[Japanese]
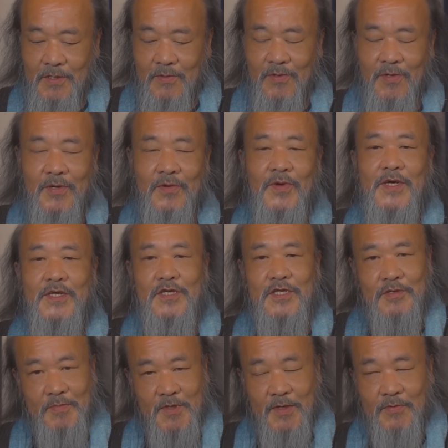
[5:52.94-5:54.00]
俺は
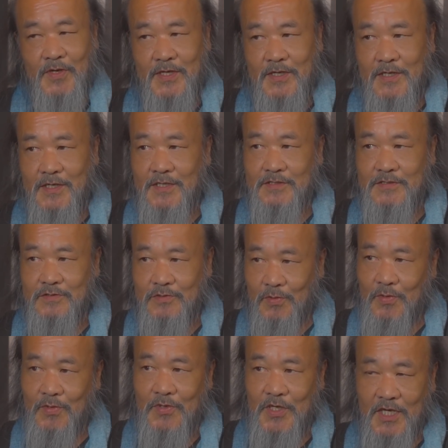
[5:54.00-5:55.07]
今は
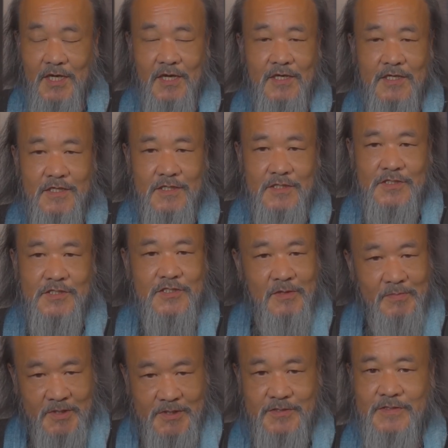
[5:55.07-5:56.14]
そう理解して
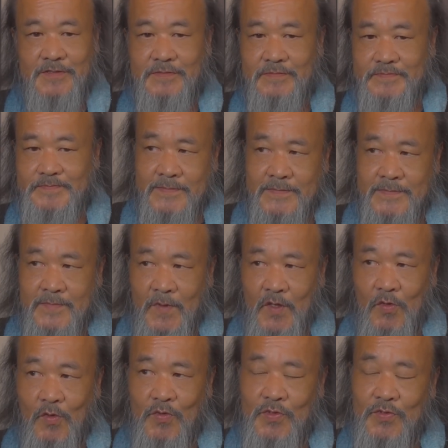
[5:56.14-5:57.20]
ます。
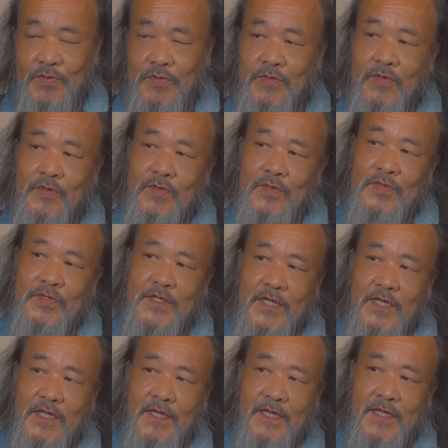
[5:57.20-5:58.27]
というところ
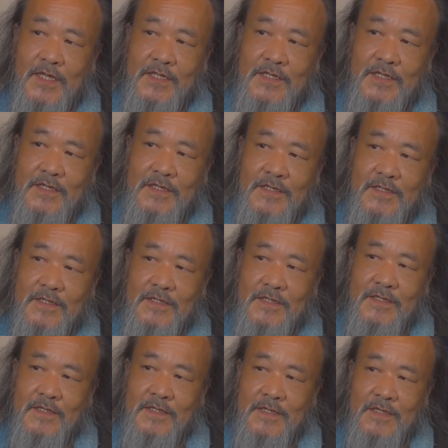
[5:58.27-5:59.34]
で
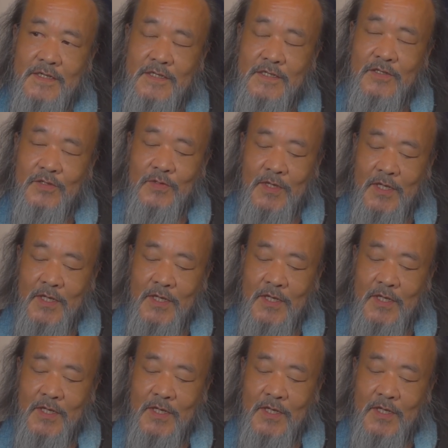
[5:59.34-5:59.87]
えー、っと